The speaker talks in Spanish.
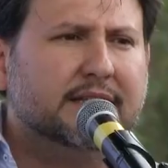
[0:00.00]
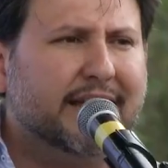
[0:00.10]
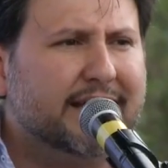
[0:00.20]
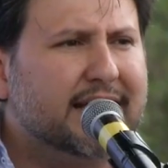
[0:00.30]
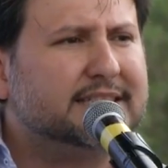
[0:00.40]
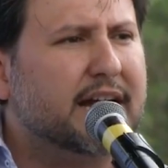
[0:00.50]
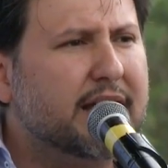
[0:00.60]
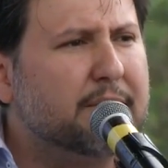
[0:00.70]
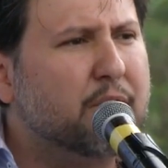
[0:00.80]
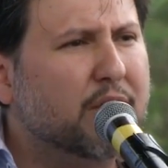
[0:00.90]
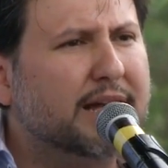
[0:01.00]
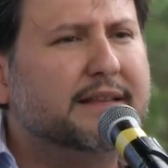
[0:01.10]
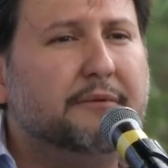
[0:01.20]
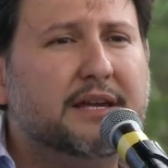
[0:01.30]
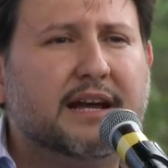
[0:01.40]
Desde esa época
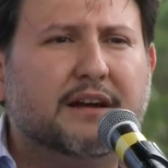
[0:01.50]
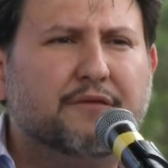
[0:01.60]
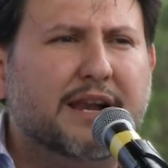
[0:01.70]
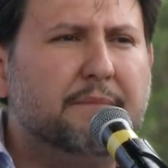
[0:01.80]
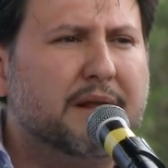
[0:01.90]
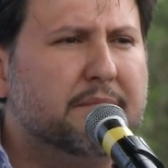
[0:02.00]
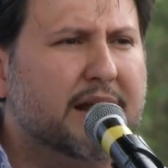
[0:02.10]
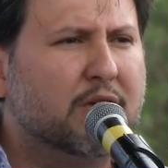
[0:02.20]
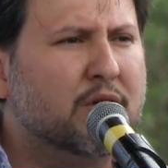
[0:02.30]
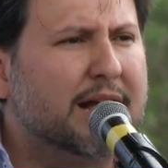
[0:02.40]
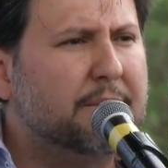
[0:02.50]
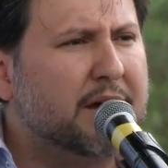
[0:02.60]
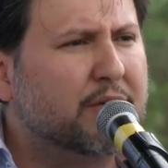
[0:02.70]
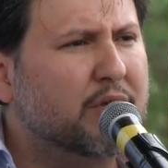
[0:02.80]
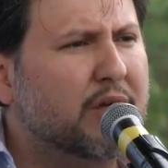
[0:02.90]
esta vía que fue la primera con
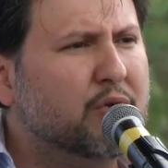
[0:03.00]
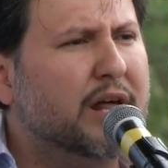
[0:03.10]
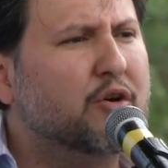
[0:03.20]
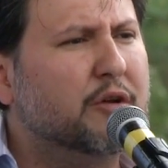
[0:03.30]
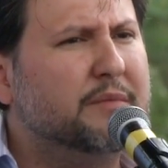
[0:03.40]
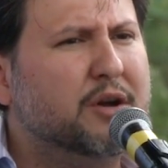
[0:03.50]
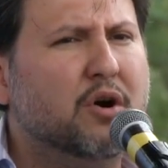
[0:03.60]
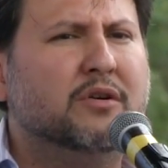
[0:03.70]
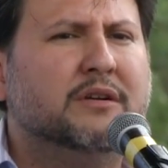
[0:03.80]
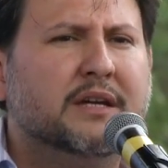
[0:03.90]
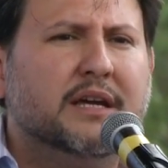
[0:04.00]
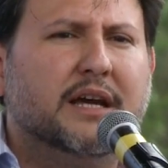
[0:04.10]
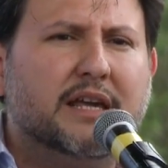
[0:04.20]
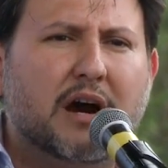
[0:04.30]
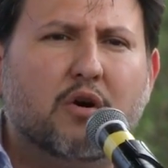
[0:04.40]
capa de rodadura de hormigón
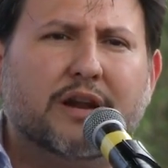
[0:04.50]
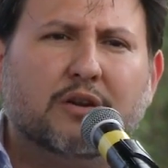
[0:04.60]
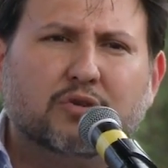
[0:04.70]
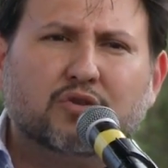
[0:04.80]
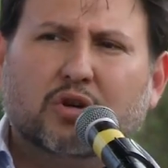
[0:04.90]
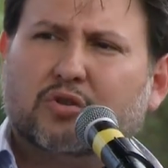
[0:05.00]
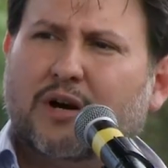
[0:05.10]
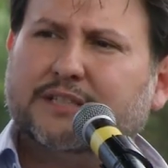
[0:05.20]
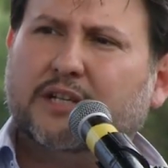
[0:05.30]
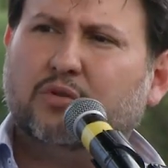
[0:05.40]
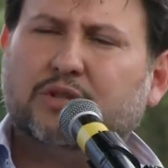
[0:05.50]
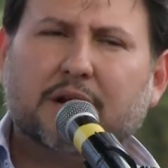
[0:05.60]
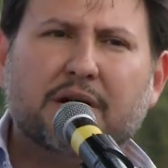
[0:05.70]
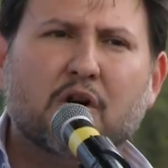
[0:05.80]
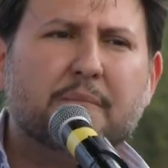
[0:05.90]
y ahora nosotros haciendo un
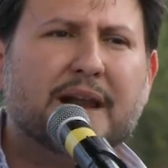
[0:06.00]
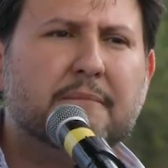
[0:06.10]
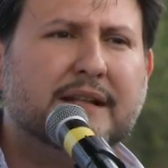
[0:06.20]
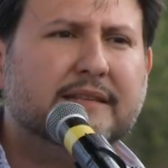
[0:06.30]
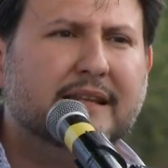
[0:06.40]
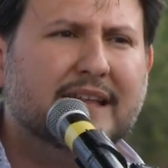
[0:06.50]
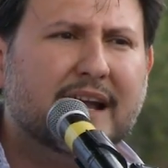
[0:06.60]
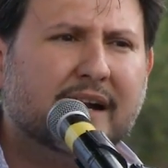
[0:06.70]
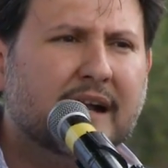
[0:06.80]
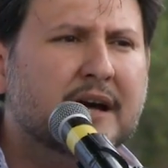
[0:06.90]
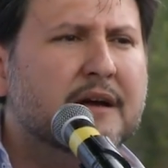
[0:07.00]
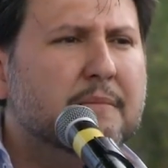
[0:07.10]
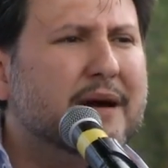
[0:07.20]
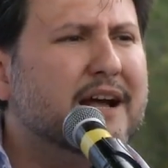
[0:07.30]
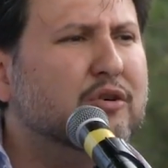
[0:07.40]
trabajo para mantenerla,
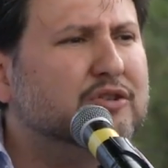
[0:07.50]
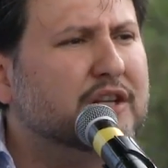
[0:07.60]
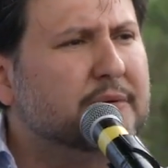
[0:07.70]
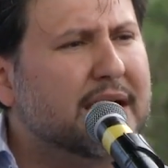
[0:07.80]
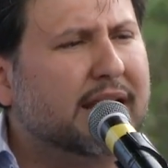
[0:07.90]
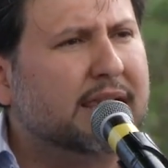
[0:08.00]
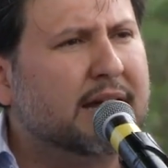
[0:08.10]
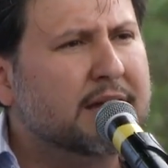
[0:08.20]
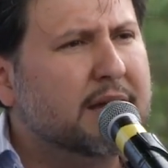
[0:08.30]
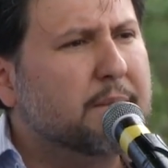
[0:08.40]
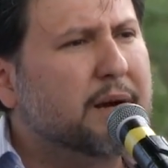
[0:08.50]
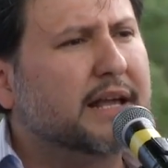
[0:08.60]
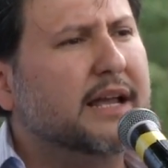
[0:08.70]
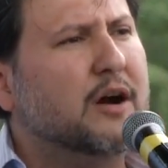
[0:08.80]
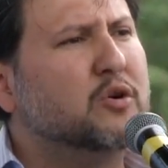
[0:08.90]
para conservarla,
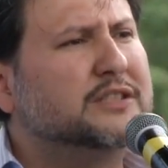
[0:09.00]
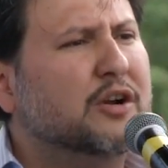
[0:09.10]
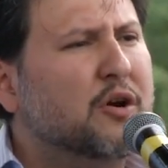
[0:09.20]
para que la usen